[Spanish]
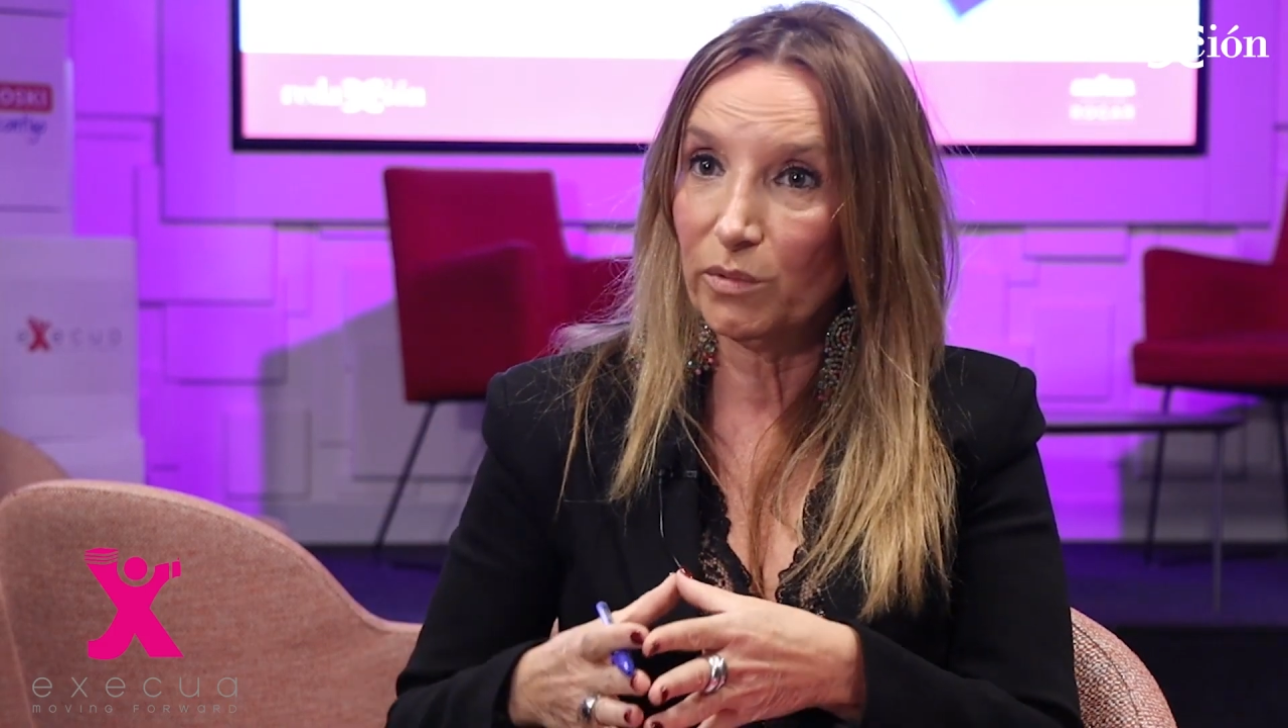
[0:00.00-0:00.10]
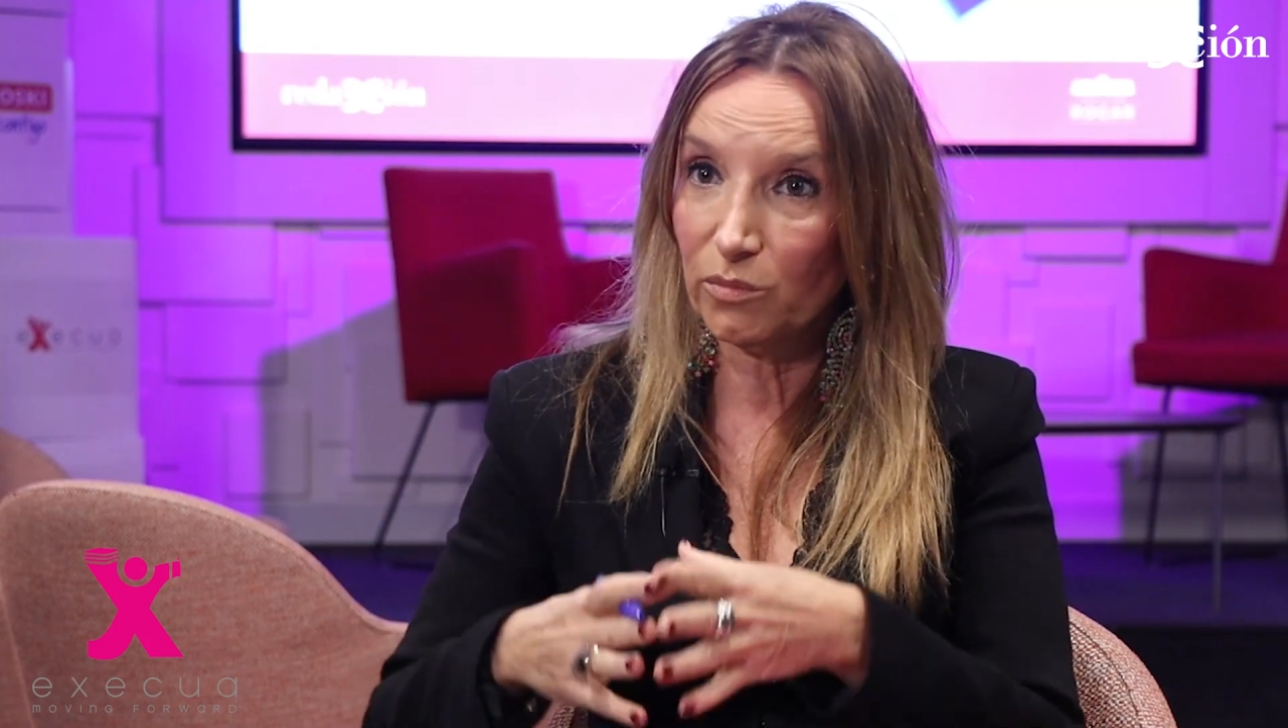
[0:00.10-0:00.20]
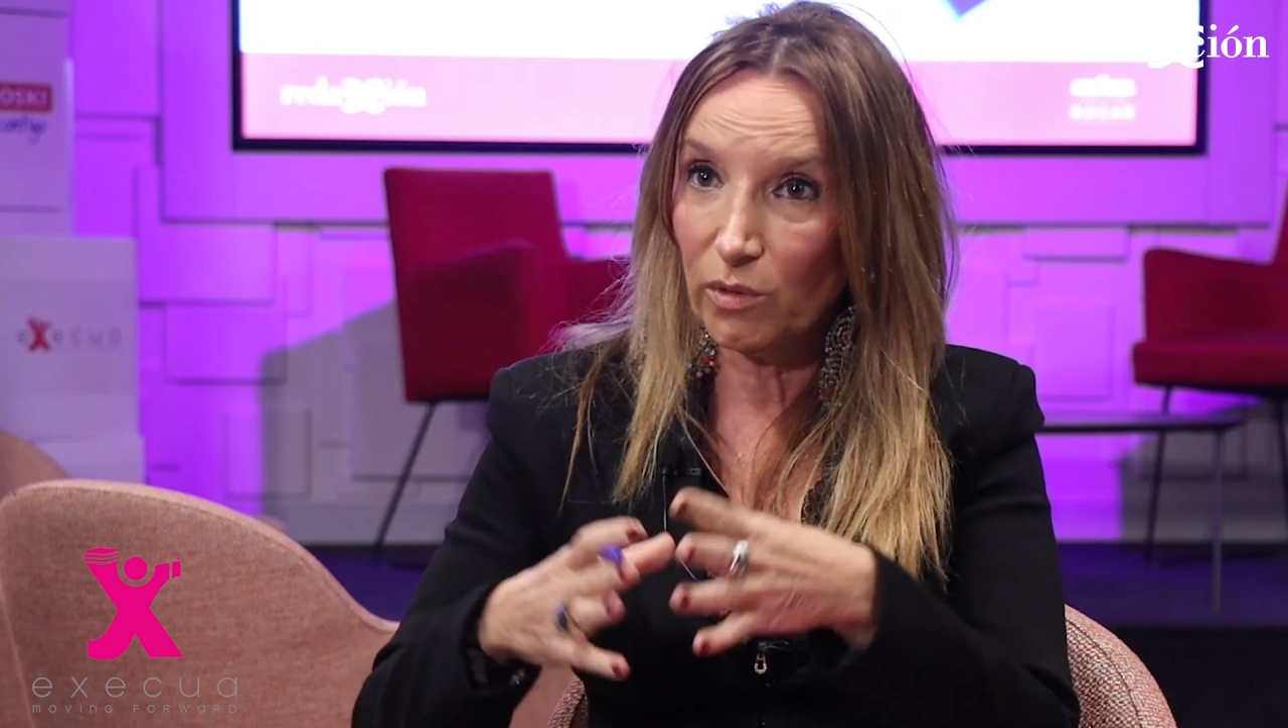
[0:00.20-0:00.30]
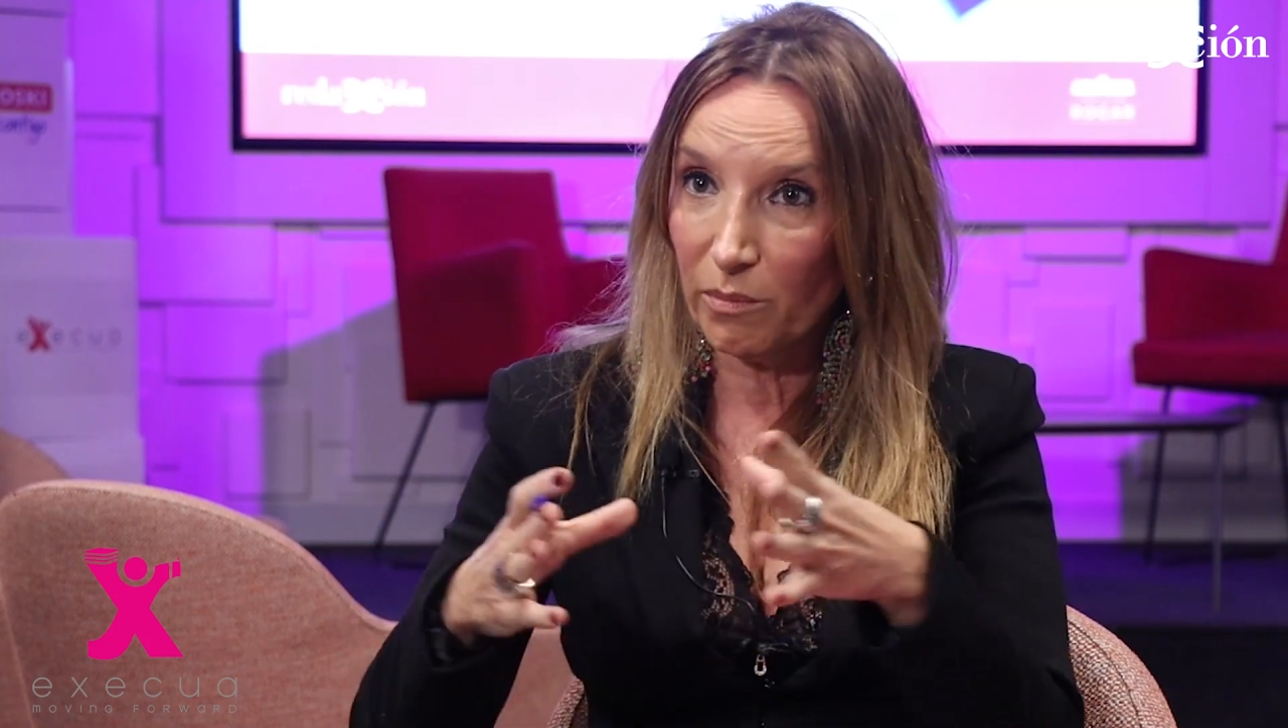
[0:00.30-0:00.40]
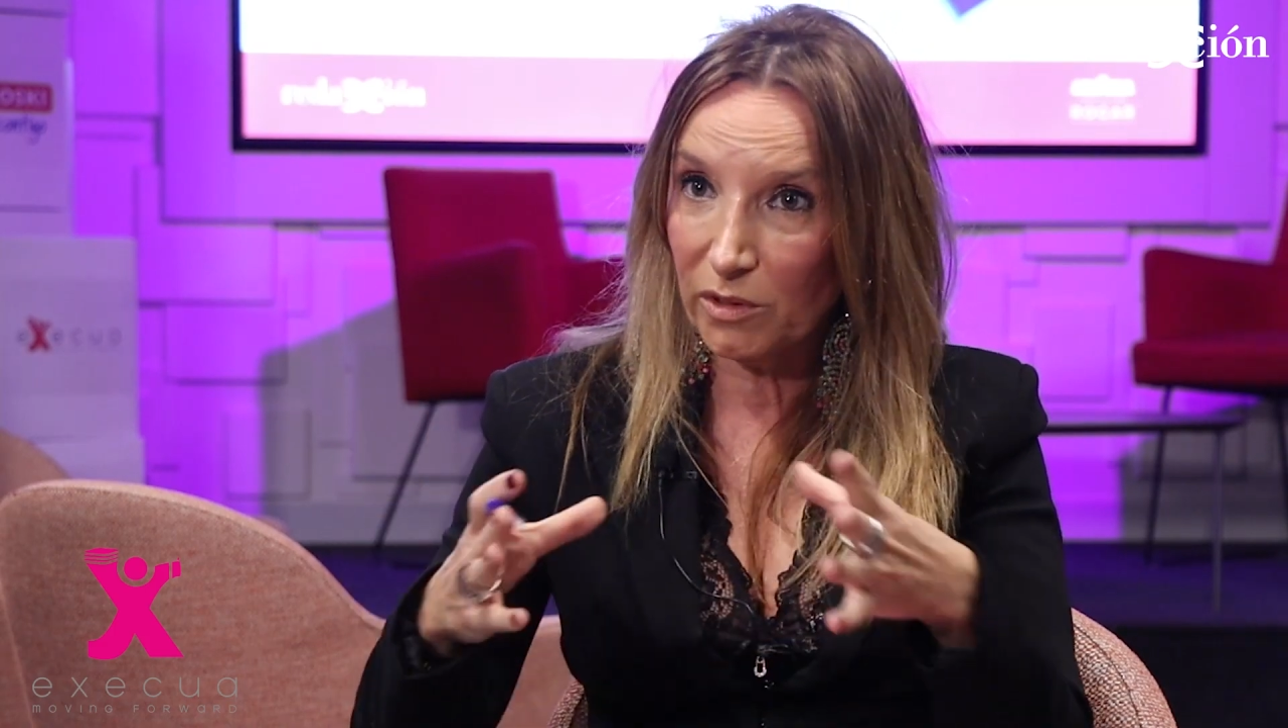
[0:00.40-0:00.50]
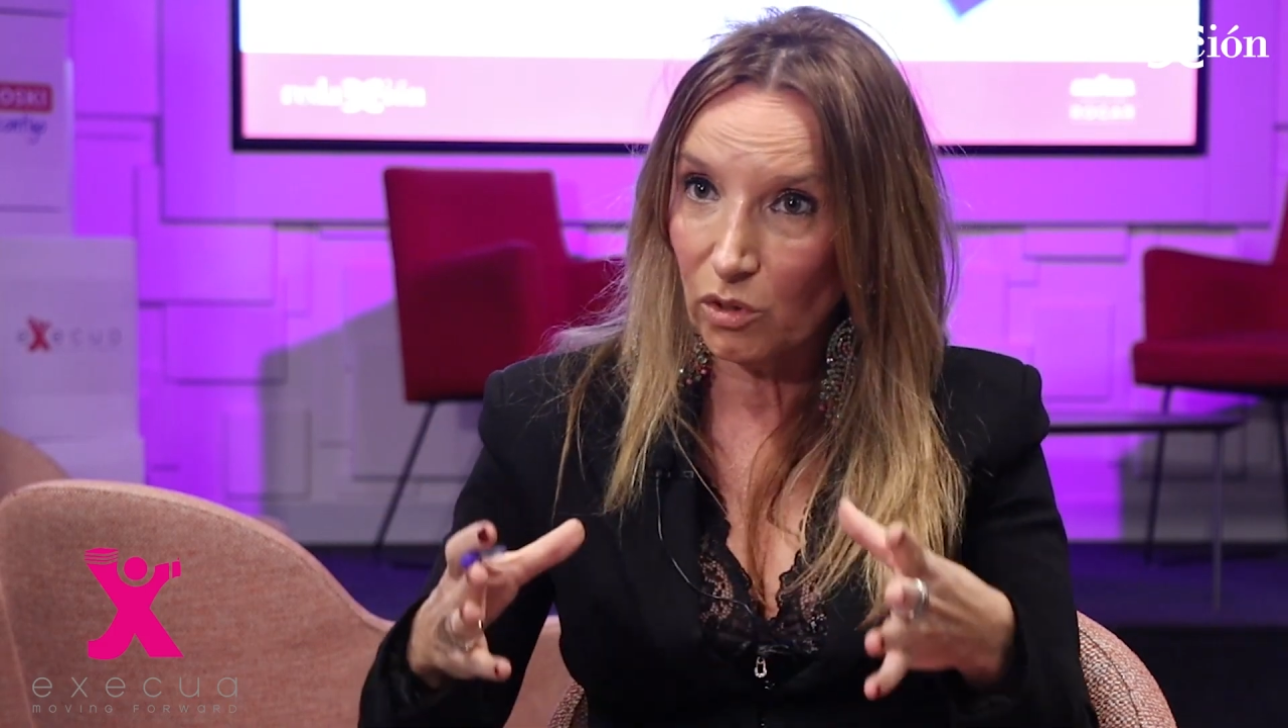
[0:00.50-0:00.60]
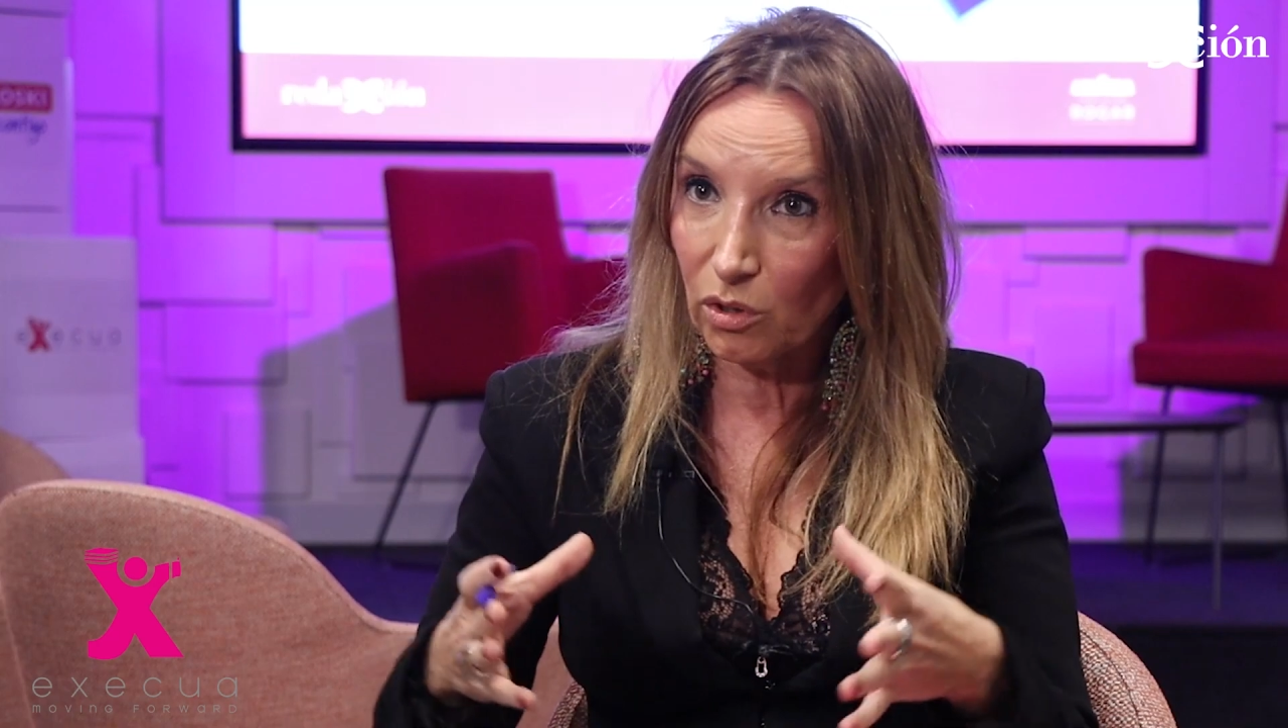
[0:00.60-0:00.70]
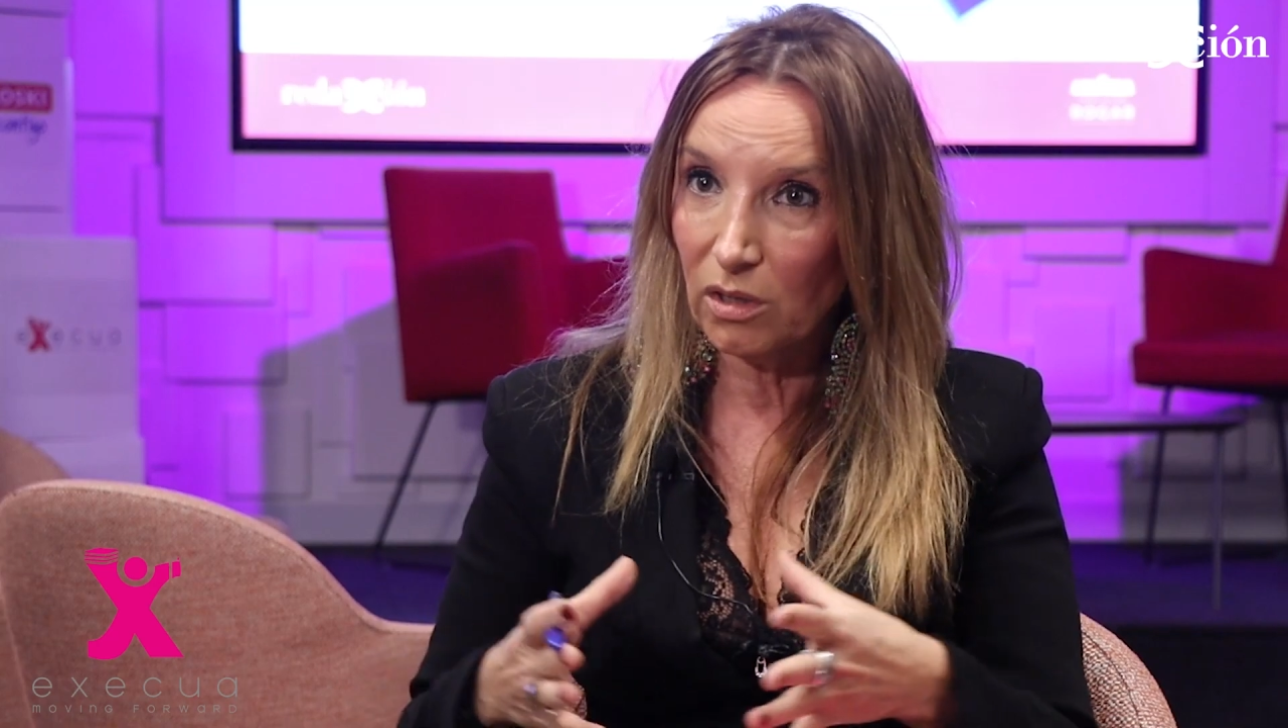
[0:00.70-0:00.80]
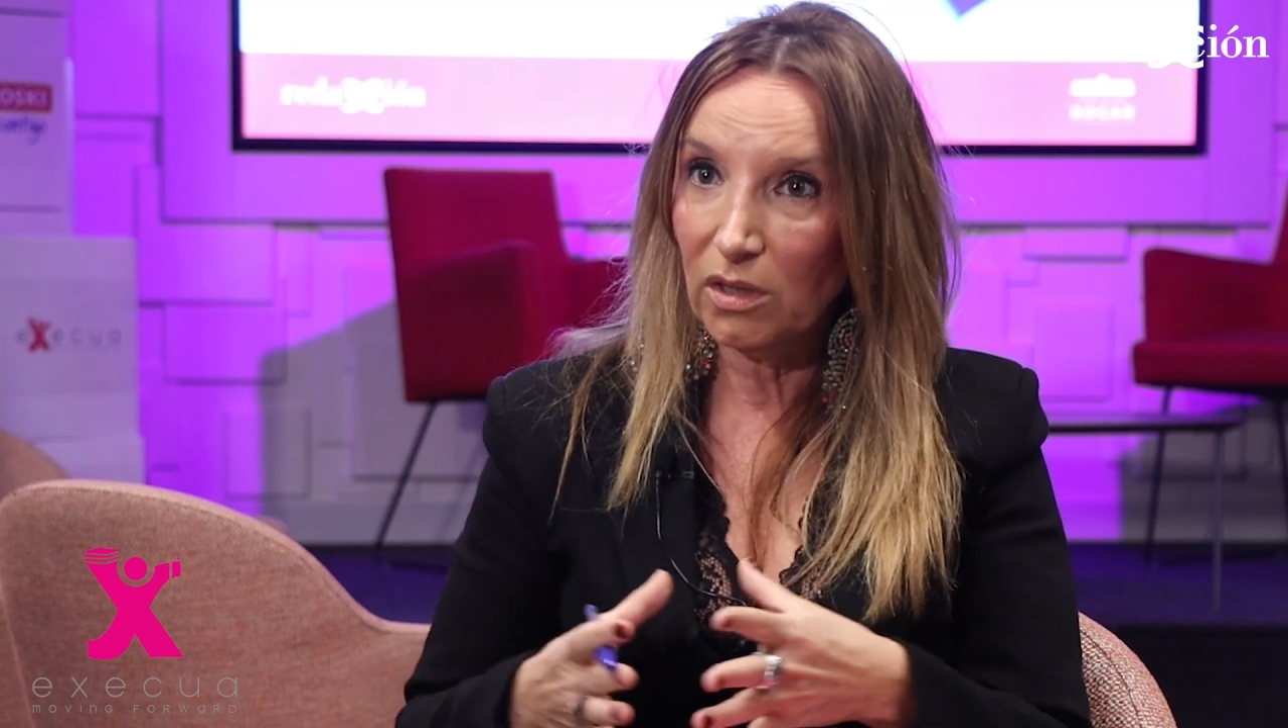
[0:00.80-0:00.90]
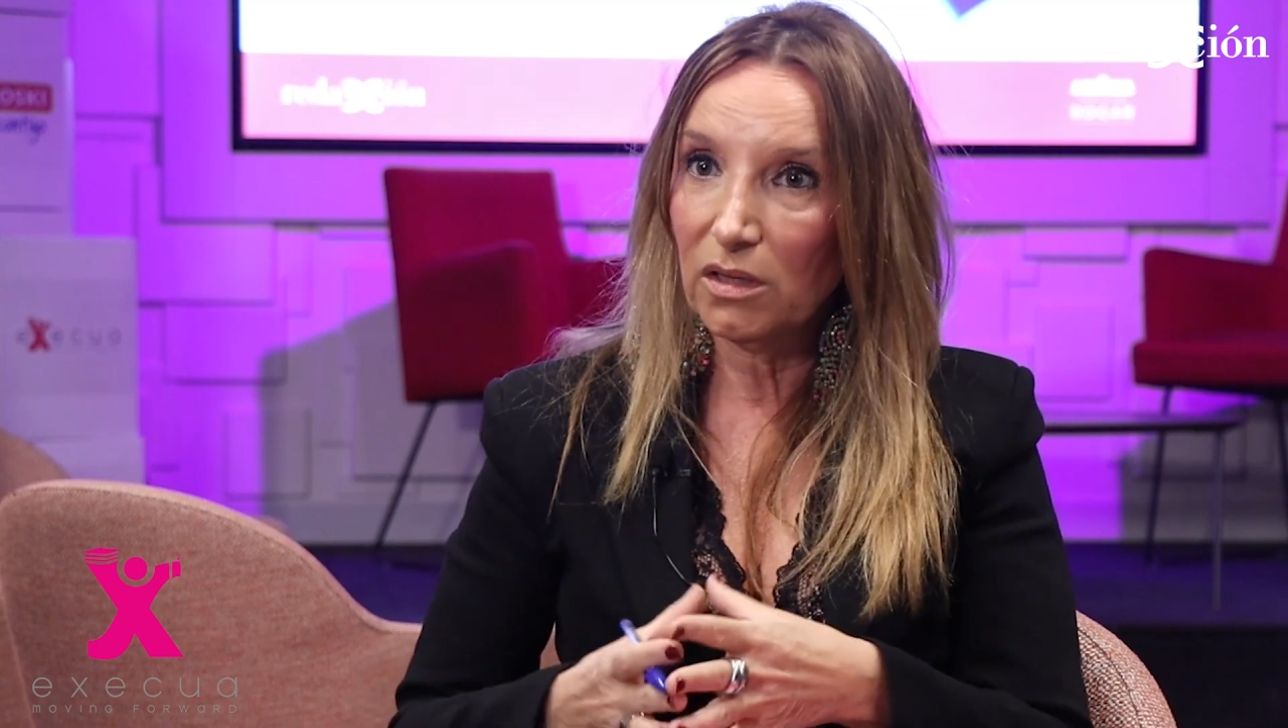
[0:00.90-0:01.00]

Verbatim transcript: mismo ámbito